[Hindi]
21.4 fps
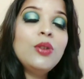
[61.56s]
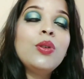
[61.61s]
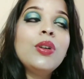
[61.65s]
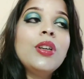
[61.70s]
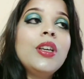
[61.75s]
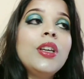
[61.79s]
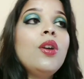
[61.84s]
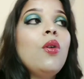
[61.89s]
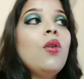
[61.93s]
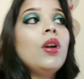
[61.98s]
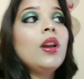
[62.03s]

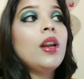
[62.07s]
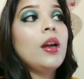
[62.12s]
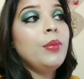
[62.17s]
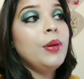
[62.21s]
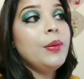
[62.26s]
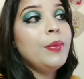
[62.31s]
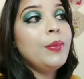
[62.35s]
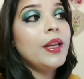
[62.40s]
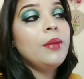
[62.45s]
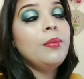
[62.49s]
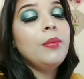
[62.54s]
होगी और
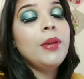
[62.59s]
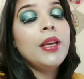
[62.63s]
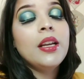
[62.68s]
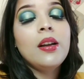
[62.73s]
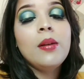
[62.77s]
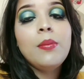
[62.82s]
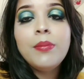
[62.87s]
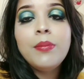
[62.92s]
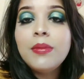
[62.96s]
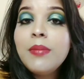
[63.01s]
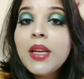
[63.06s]
अभी मैंने
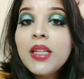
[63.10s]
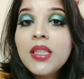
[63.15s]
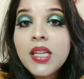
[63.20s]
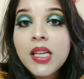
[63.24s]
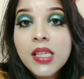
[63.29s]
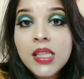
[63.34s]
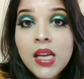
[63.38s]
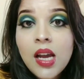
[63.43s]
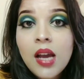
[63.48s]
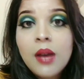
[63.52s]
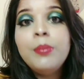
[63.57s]
मेकअप में मैं
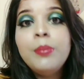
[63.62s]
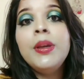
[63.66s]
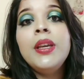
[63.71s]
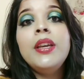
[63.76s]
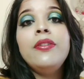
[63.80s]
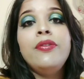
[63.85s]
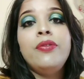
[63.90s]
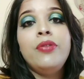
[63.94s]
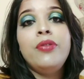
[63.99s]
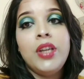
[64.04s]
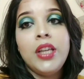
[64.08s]
जस्ट अभी
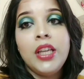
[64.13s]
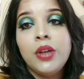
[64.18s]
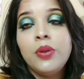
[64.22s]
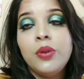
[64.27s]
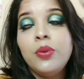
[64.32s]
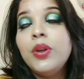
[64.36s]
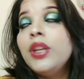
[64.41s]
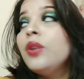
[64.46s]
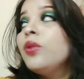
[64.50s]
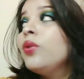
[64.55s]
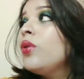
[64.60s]
फ्री
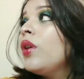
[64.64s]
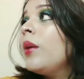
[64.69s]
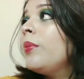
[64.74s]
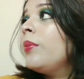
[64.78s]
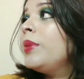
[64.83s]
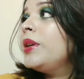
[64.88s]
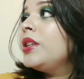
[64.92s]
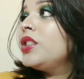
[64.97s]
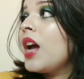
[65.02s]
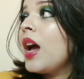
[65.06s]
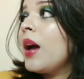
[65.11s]
हुई हूँ
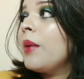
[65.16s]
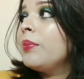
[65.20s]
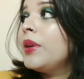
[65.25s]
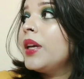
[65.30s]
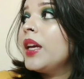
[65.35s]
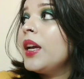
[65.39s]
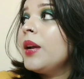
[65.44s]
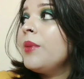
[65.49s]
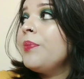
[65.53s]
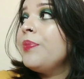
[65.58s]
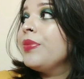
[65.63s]
अभी शाम
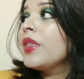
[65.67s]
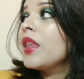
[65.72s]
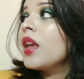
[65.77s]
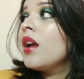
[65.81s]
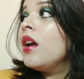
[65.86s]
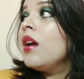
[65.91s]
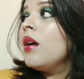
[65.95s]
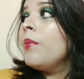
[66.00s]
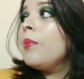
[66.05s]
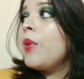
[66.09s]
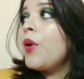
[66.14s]
के
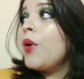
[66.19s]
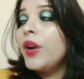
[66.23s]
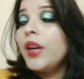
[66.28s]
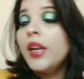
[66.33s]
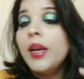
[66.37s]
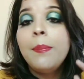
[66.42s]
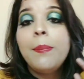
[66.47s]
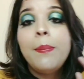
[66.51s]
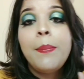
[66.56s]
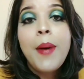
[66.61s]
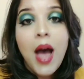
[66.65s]

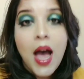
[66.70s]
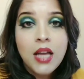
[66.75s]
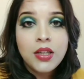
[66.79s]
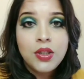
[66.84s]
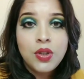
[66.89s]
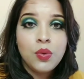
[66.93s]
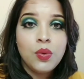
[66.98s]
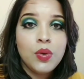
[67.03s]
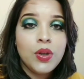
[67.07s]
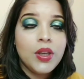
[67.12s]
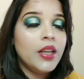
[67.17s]
पौने
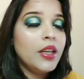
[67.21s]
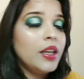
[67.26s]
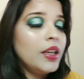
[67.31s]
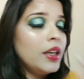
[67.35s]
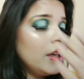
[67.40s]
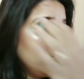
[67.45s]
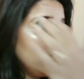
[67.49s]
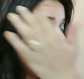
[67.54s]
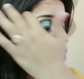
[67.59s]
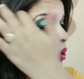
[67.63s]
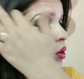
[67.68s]
पाँच हो रहे
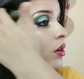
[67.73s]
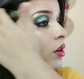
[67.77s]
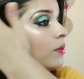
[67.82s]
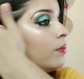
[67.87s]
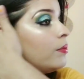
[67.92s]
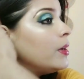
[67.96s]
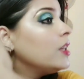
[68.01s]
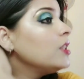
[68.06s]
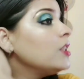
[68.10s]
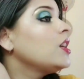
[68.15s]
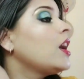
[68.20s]
हैं और
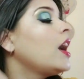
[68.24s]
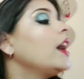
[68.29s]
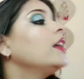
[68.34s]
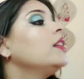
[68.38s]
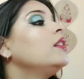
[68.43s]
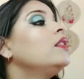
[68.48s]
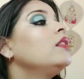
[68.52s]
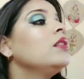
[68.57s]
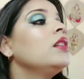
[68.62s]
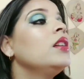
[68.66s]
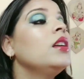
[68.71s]
मैं
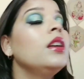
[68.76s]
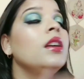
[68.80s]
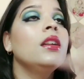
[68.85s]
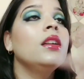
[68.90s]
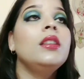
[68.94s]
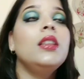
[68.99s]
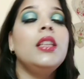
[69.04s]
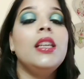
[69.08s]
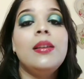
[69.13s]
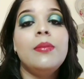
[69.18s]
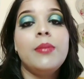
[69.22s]
शायद
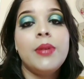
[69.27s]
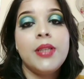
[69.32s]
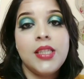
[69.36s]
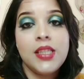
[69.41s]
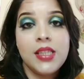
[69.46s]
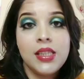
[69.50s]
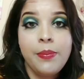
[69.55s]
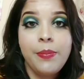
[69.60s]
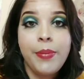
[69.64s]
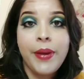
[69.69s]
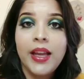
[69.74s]
तीन बजे
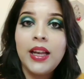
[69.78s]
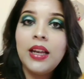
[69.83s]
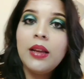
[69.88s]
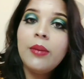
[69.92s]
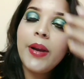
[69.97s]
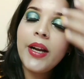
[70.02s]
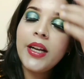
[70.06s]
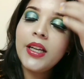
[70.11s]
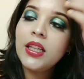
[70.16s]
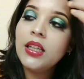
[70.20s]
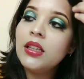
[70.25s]
से पहले
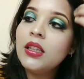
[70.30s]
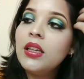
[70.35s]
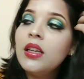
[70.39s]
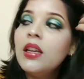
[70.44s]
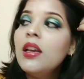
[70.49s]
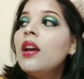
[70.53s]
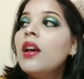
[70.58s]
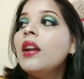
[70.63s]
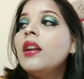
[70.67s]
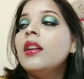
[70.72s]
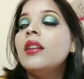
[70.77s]
बैठी थी
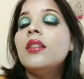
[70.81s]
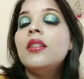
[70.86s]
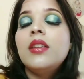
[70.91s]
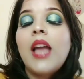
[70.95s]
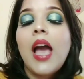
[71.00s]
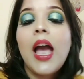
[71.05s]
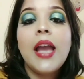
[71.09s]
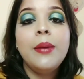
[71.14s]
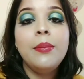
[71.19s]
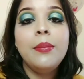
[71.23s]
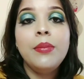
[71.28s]

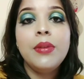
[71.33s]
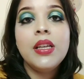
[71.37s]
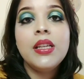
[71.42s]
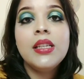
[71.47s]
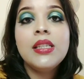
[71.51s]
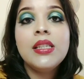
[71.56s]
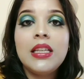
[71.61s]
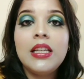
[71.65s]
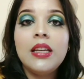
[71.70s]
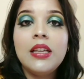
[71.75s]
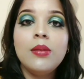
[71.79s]
टाइम
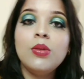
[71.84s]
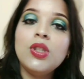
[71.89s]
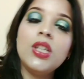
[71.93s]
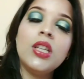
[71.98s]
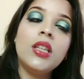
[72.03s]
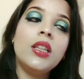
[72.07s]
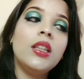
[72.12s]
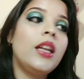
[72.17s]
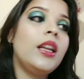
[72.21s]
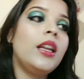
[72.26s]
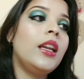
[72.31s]
इसलिए मुझे
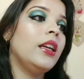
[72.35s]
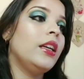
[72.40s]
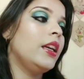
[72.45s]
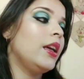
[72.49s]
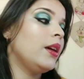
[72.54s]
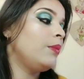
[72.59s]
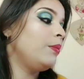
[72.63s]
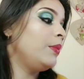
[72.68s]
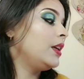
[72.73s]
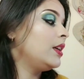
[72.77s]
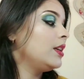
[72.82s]
इतना लग
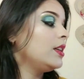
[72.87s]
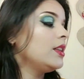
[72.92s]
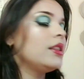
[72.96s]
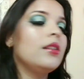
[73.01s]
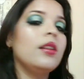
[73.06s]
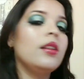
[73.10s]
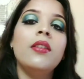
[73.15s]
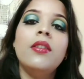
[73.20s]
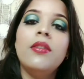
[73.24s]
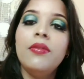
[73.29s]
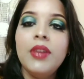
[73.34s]
गया बिकॉज
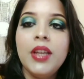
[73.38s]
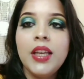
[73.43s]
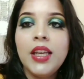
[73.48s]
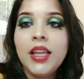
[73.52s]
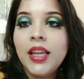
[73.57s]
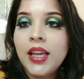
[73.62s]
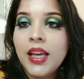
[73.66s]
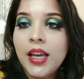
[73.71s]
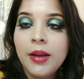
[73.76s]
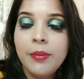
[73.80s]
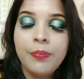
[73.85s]

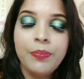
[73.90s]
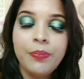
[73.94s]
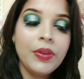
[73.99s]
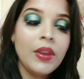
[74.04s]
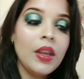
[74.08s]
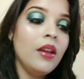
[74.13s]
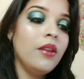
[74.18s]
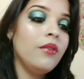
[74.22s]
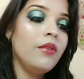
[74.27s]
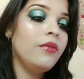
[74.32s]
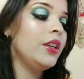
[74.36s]
विनी है
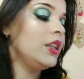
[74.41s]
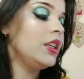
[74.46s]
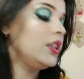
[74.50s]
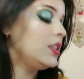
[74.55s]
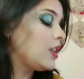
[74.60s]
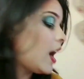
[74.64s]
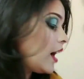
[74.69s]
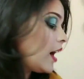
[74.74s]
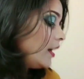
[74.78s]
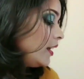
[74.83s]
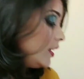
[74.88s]
विनी
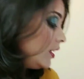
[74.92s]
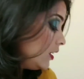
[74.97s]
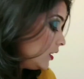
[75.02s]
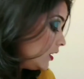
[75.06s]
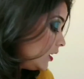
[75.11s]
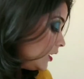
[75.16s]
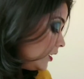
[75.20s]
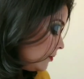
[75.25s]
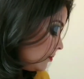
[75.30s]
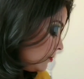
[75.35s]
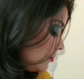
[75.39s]
जाग रही
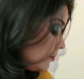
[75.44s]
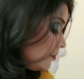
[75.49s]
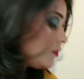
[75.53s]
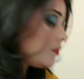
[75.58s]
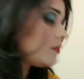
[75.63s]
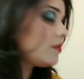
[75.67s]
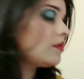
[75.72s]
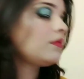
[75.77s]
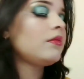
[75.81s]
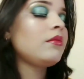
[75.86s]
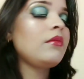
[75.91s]
थी
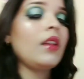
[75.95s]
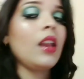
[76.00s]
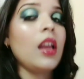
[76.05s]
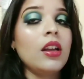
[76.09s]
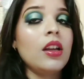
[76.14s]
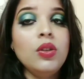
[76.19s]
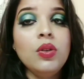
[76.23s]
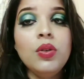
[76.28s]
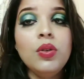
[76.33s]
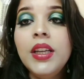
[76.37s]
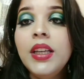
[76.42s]

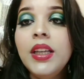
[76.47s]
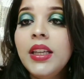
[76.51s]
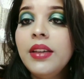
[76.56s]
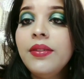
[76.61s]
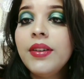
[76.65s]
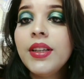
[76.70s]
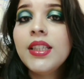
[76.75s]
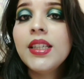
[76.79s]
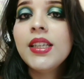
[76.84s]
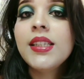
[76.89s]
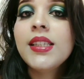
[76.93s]
तो इनकी
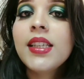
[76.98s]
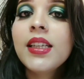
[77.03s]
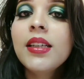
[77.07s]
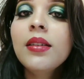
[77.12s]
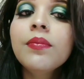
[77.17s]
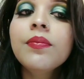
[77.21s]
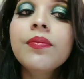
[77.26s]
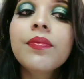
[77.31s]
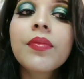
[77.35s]
वजह से